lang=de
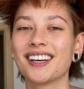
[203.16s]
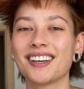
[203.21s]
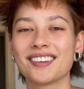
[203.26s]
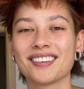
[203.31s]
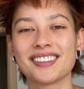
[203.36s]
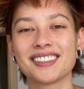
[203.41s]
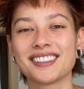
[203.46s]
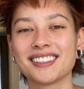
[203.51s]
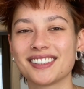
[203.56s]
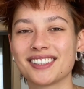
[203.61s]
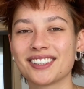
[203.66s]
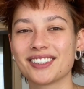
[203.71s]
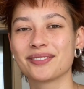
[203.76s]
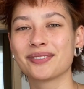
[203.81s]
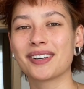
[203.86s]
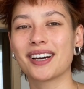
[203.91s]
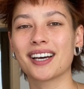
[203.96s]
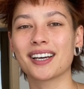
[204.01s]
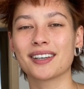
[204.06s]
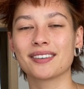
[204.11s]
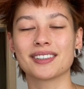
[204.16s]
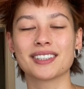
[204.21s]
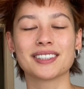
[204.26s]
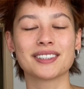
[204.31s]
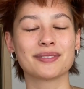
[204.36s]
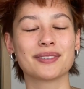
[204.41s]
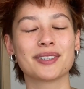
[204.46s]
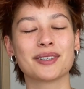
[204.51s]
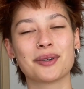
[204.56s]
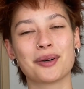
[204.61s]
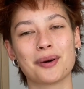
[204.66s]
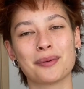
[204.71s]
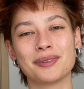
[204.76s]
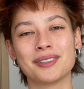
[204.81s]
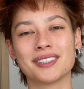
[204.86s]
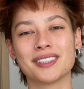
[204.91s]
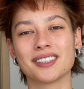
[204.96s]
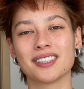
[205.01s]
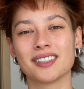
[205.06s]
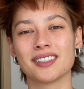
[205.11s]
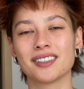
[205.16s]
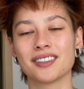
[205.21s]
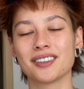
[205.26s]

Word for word: was ich so mache, was so meine Hobbys sind.